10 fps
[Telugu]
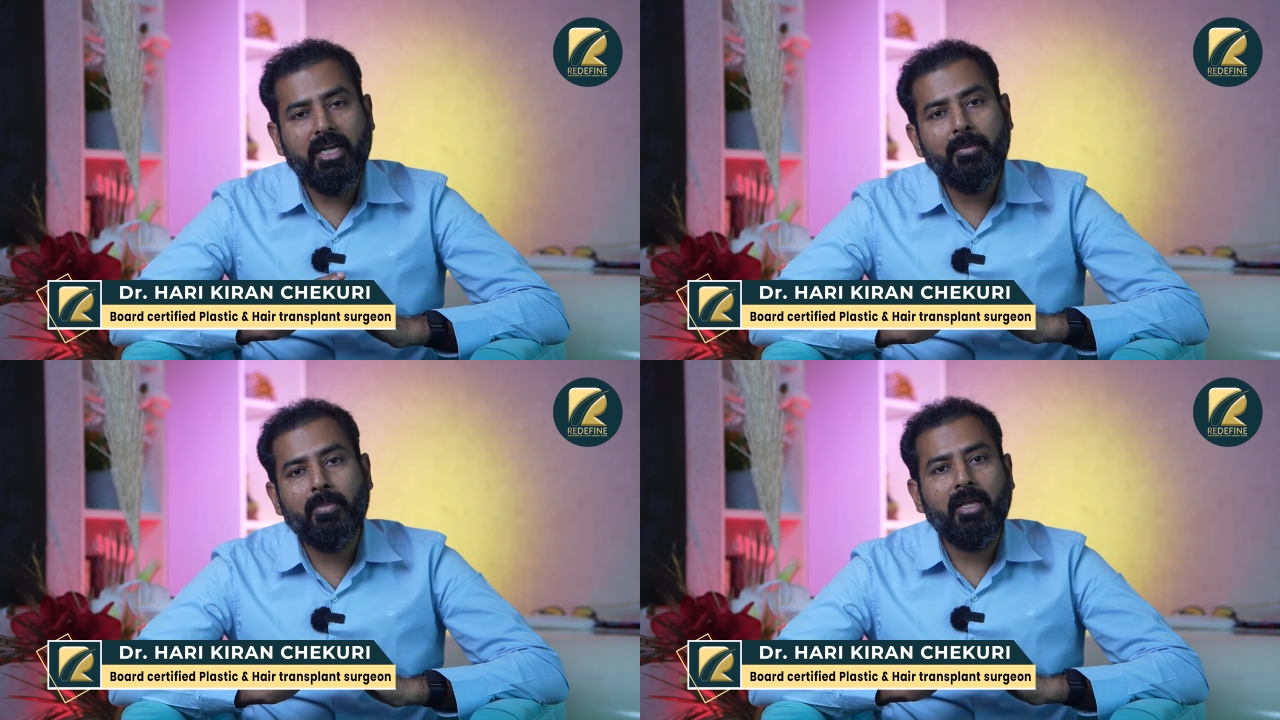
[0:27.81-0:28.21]

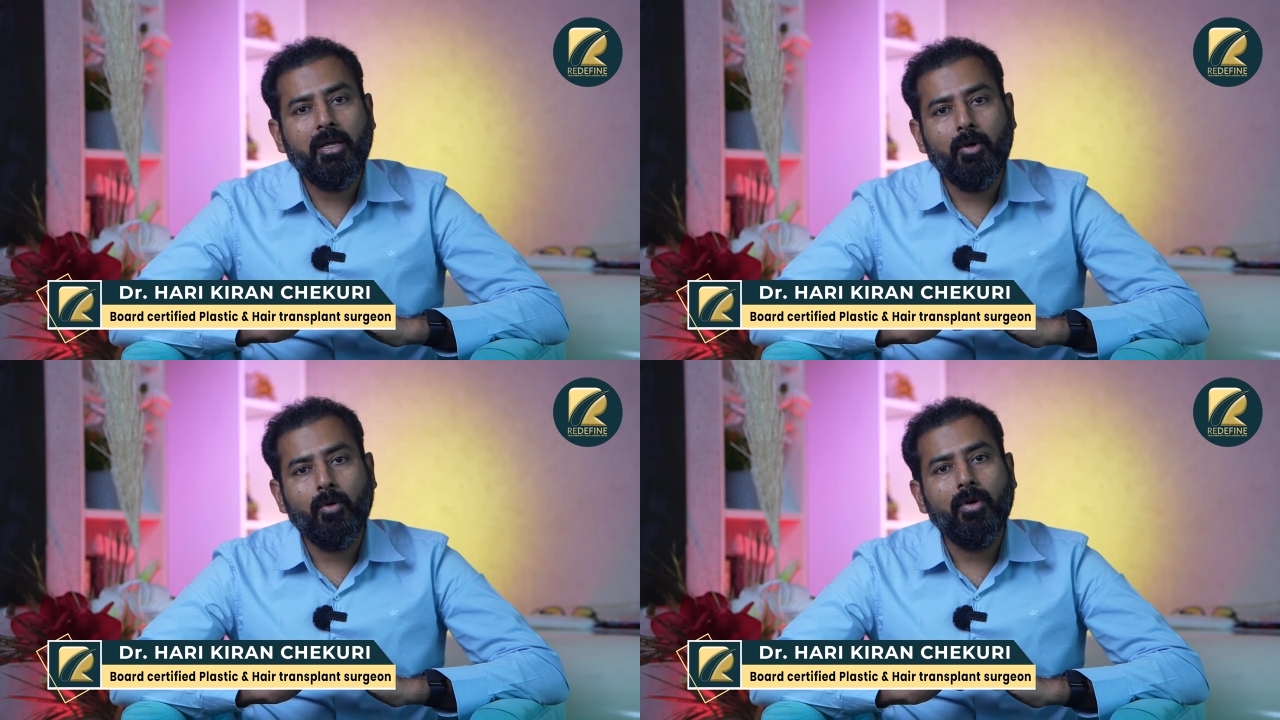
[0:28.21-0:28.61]
డీప్
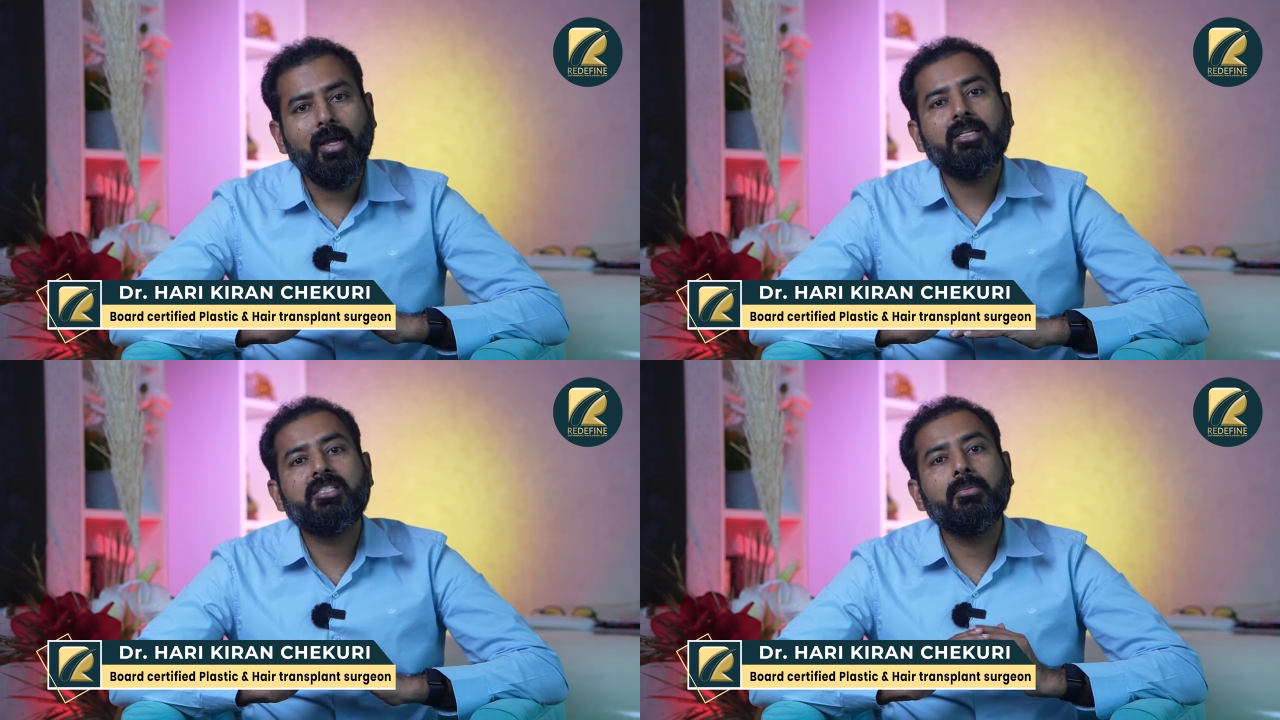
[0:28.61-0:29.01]
లేయర్లో
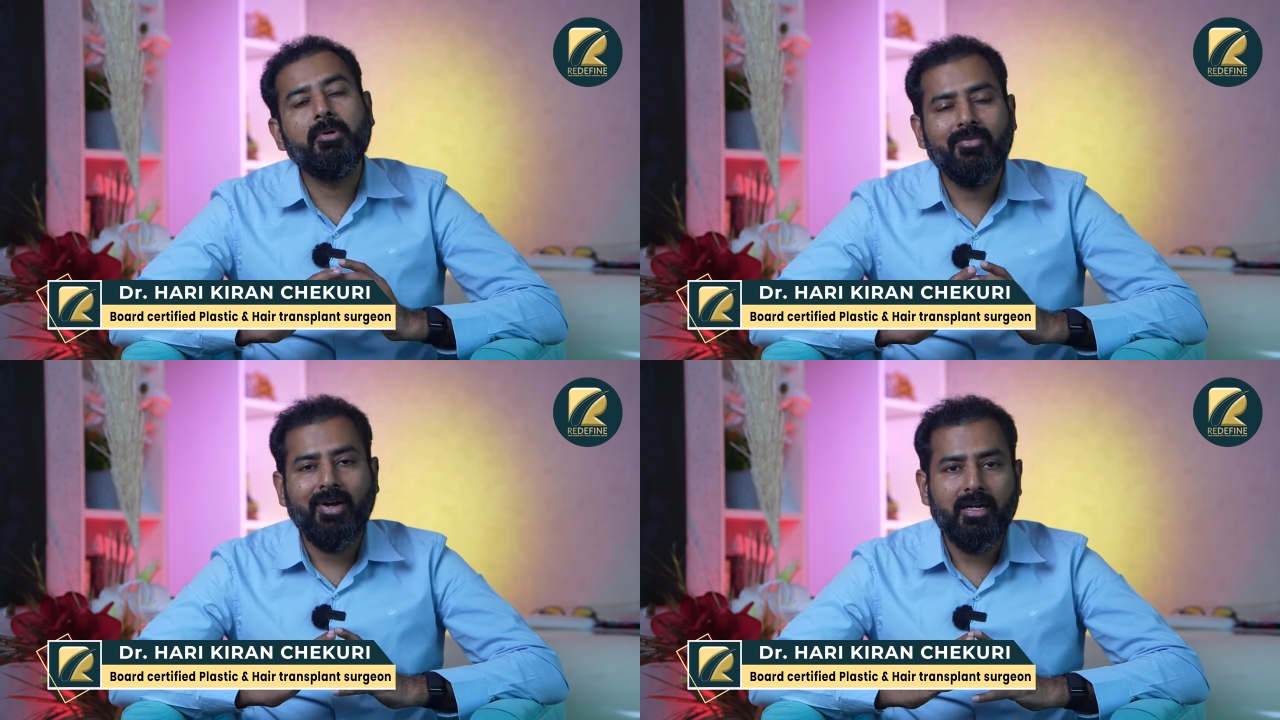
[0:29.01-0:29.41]

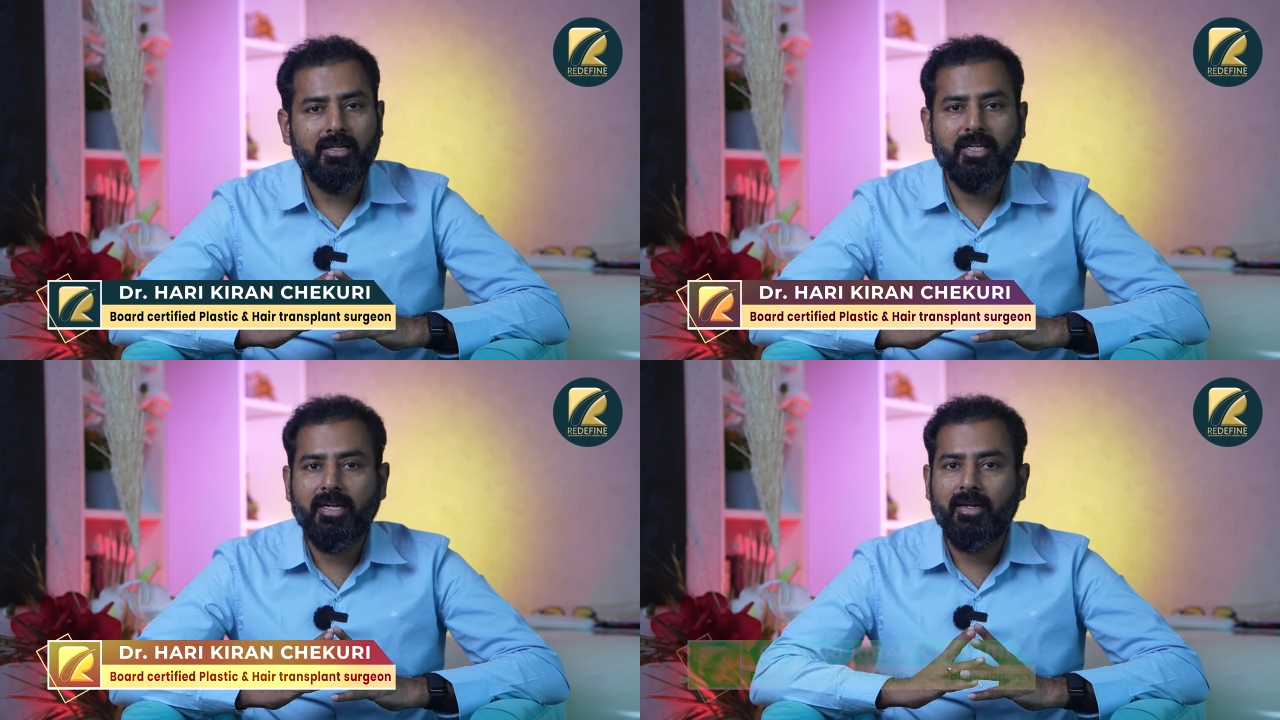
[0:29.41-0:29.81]
స్టబన్
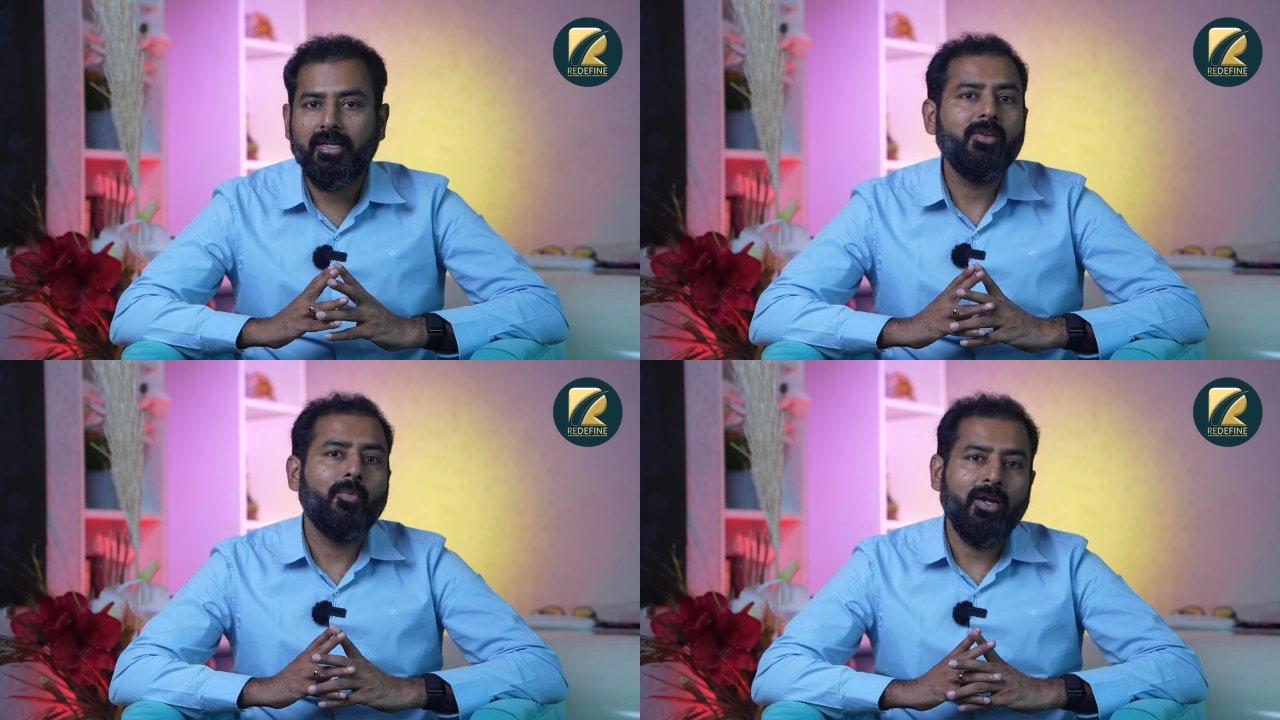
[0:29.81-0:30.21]
ఫ్యాట్ని
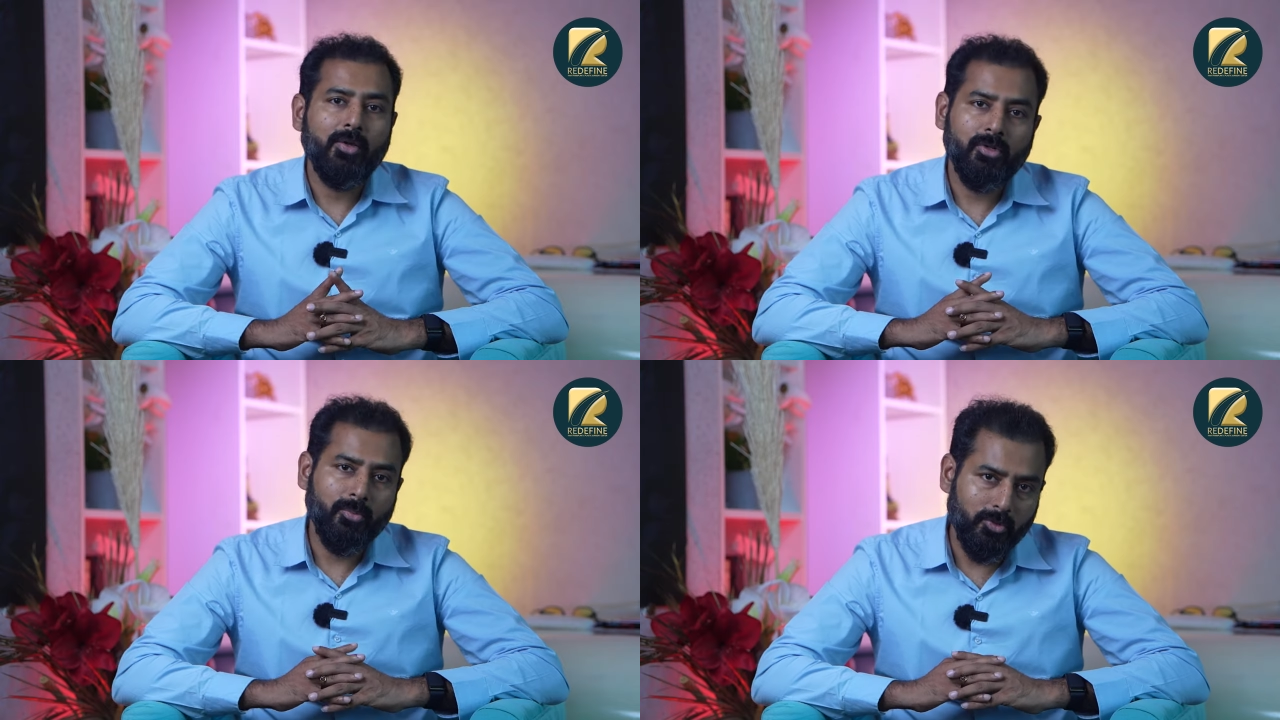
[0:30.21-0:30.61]
తీయడానికి
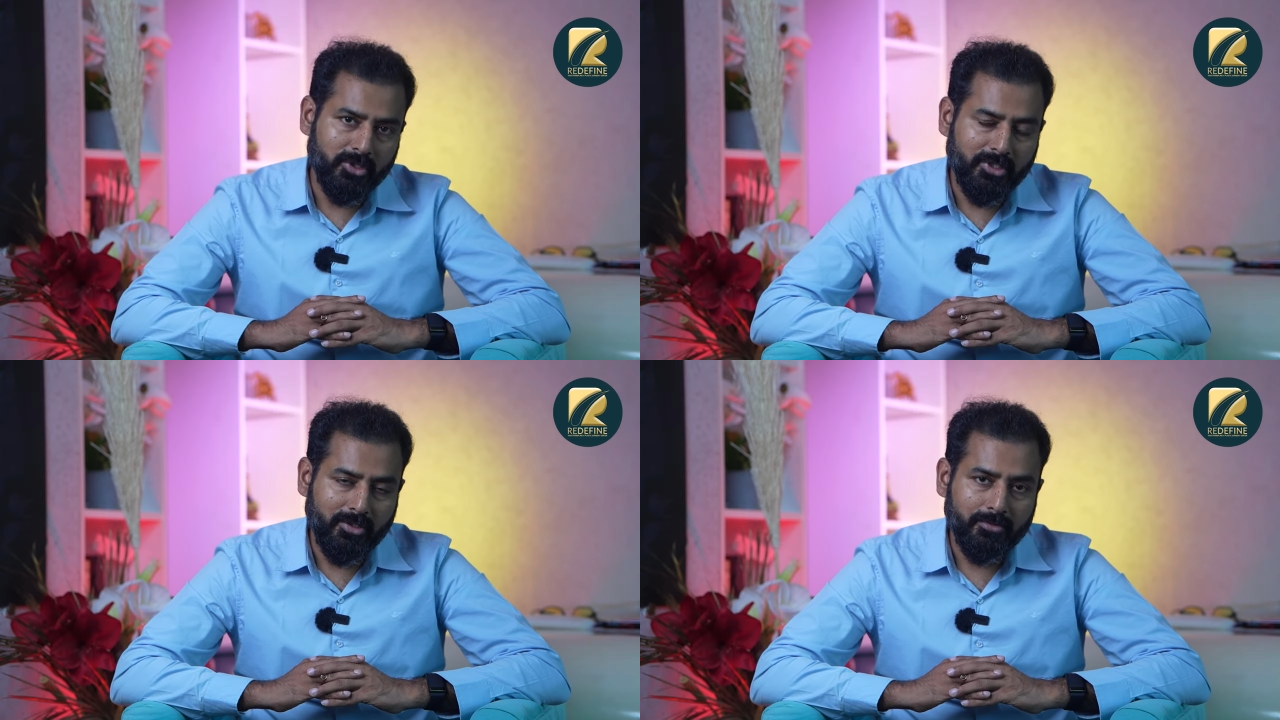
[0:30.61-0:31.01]
వాడే ఒక ప్రొసీజర్